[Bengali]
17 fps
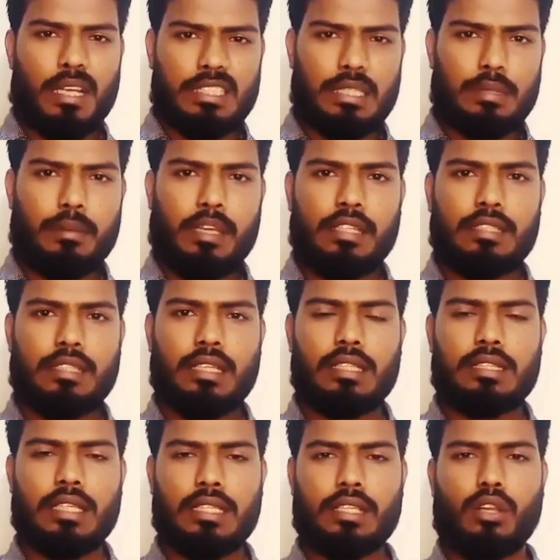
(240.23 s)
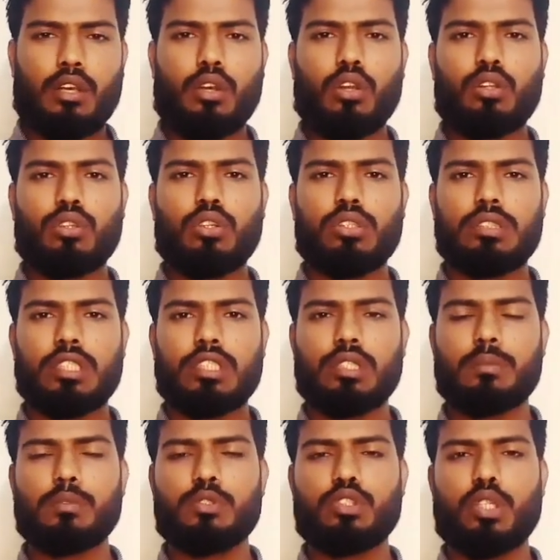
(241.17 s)
বাসা বাড়িতে সাধারণত যে
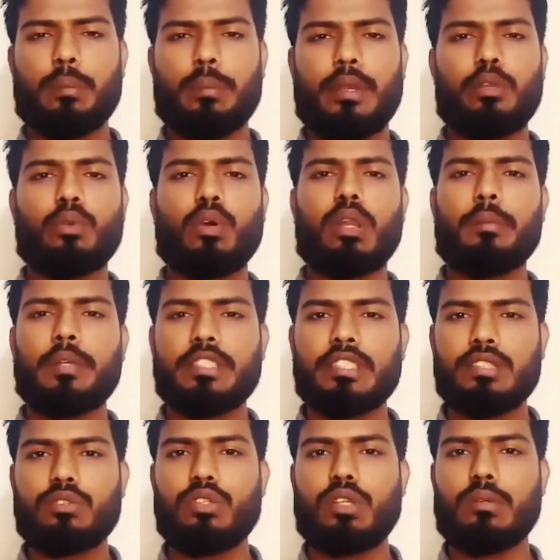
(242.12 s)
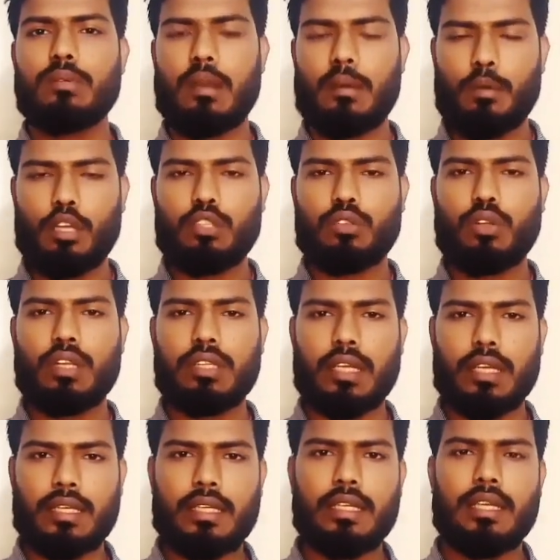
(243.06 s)
সমস্ত ম্যানুয়াল মেশিনগুলো ব্যবহার করে
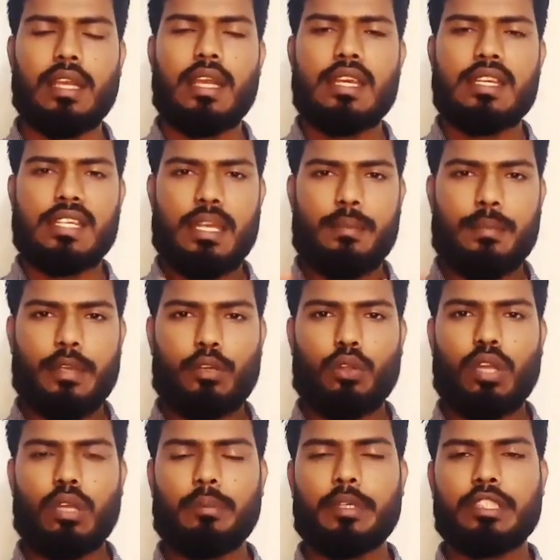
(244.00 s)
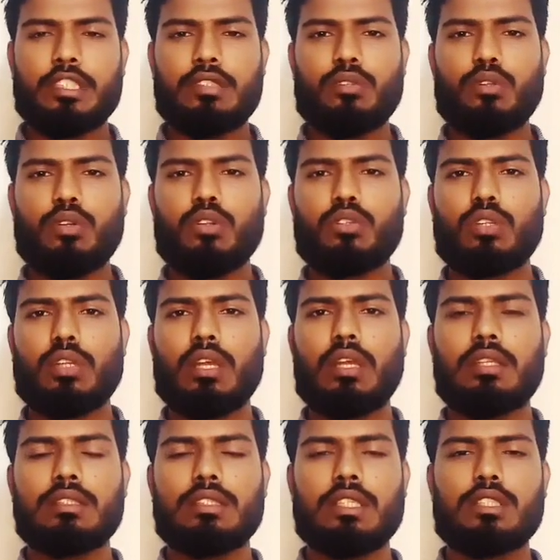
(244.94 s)
থাকি সেই ম্যানুয়াল মেশিনগুলোতে
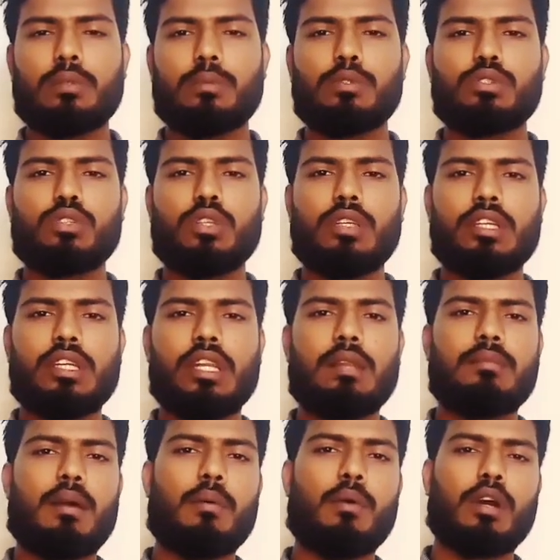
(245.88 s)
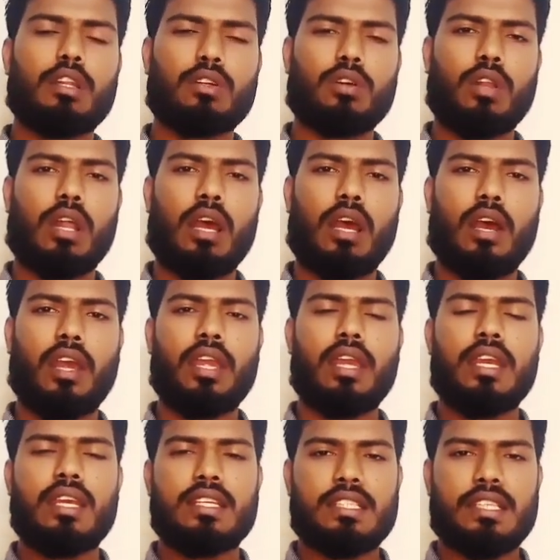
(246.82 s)
যে সমস্ত নিডেল ব্যবহার করা হয়
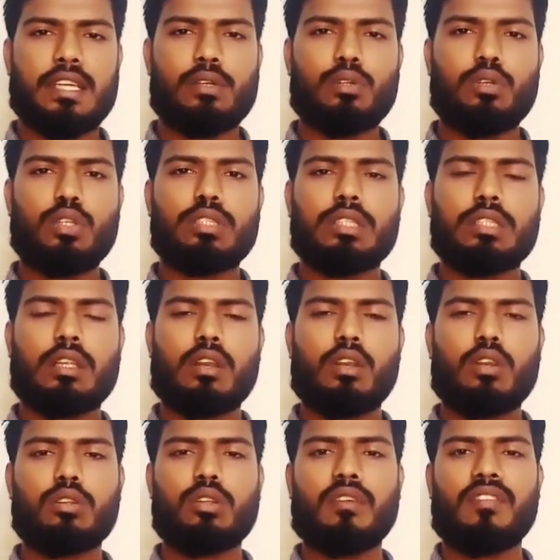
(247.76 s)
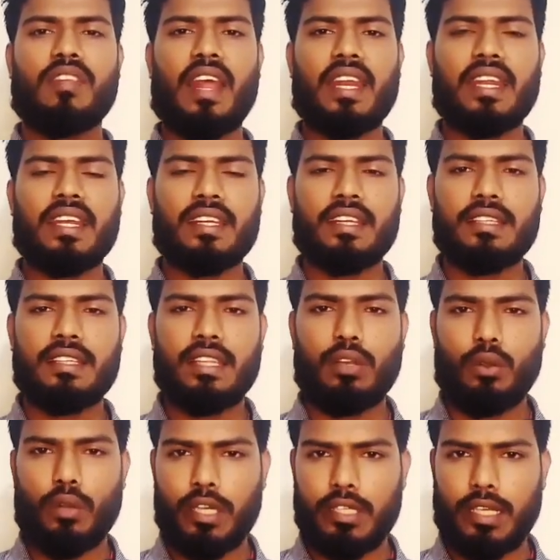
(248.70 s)
সেগুলো সাধারণত ফ্ল্যাট আকৃতির
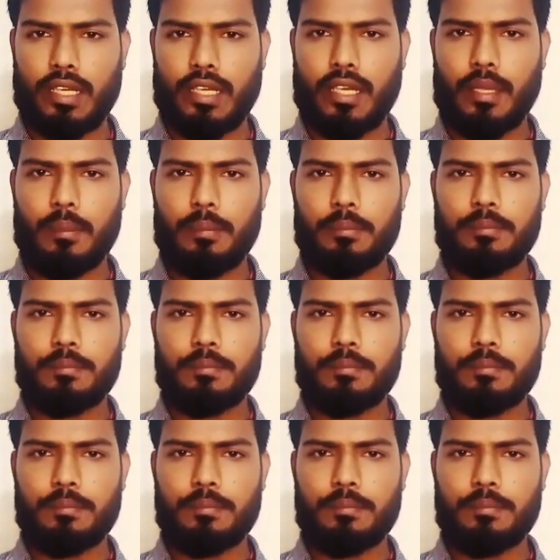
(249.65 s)
হয়ে থাকে